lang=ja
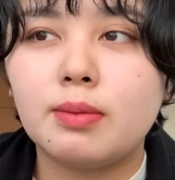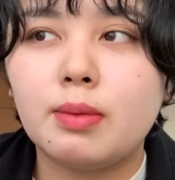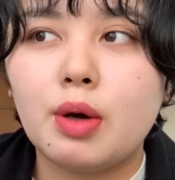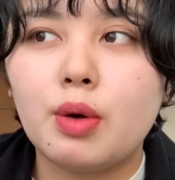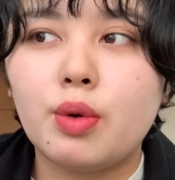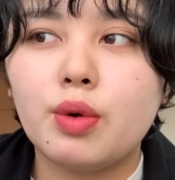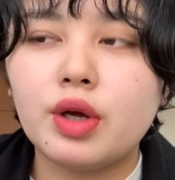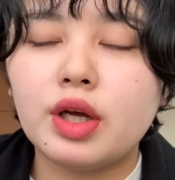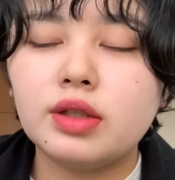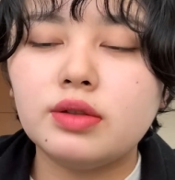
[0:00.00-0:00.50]
まあ、
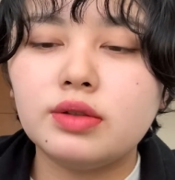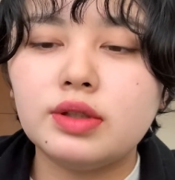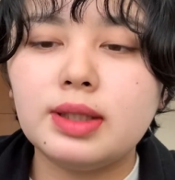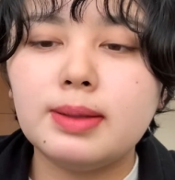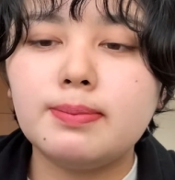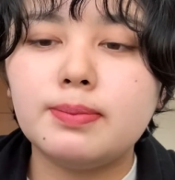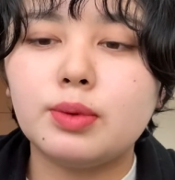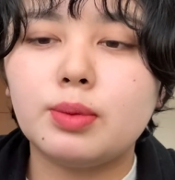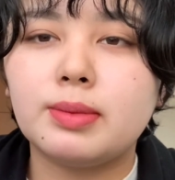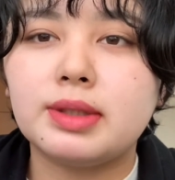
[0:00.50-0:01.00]
他の
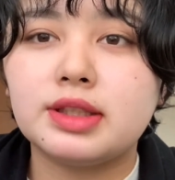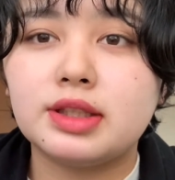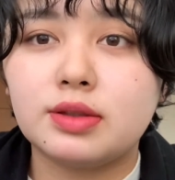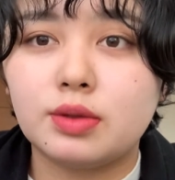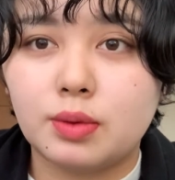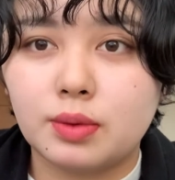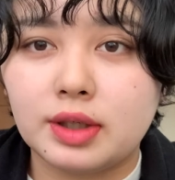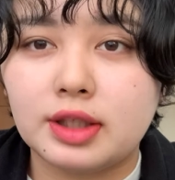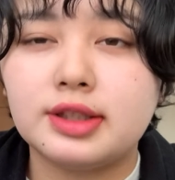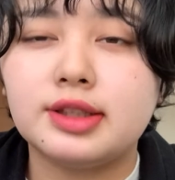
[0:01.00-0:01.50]
リップを混ぜる
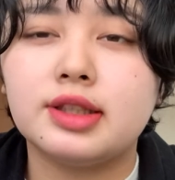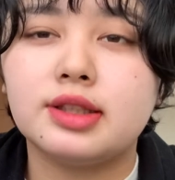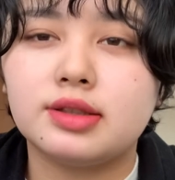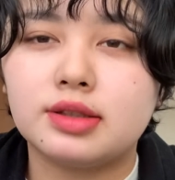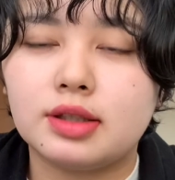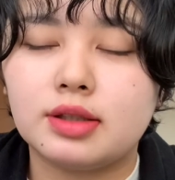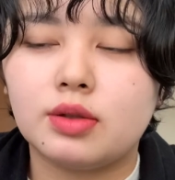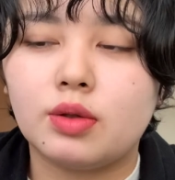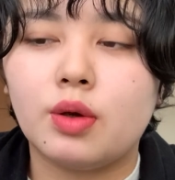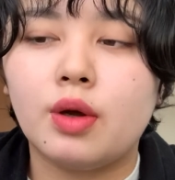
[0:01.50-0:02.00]
方がいいんです
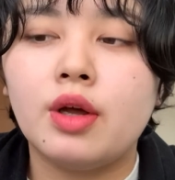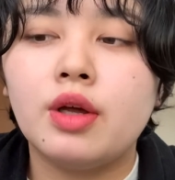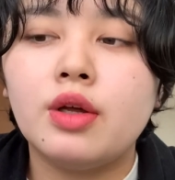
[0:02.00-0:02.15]
けど